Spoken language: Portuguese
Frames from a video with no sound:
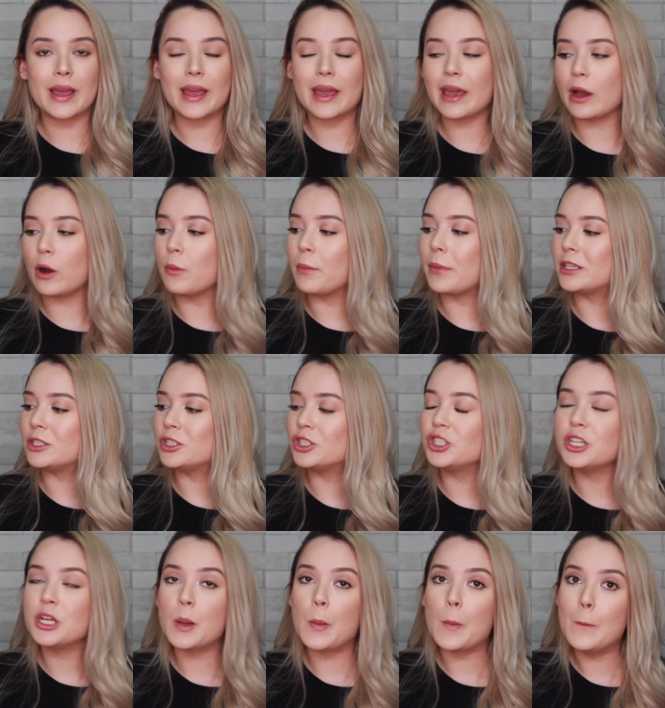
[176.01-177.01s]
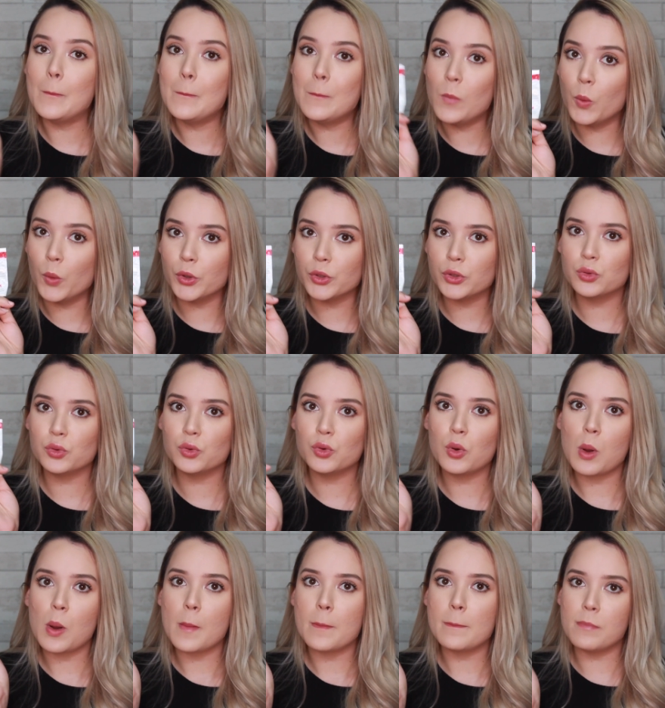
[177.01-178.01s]
é realmente muito
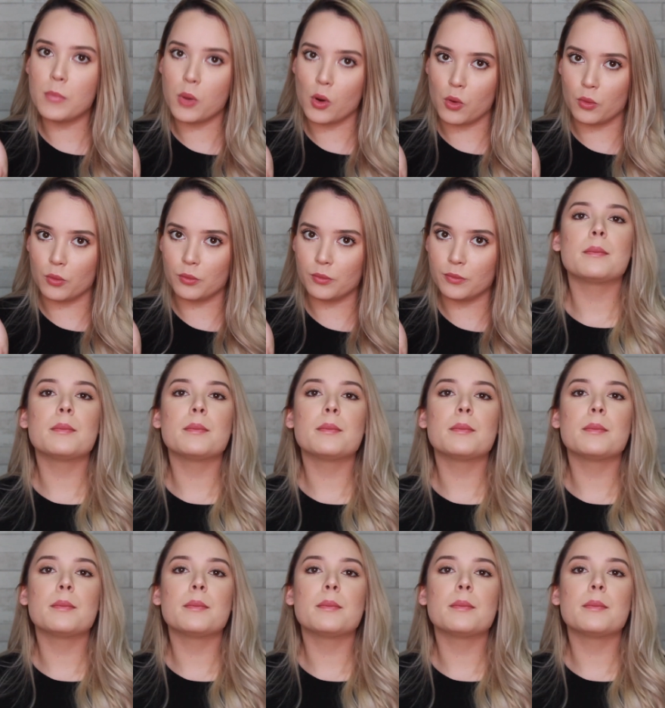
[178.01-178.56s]
bom.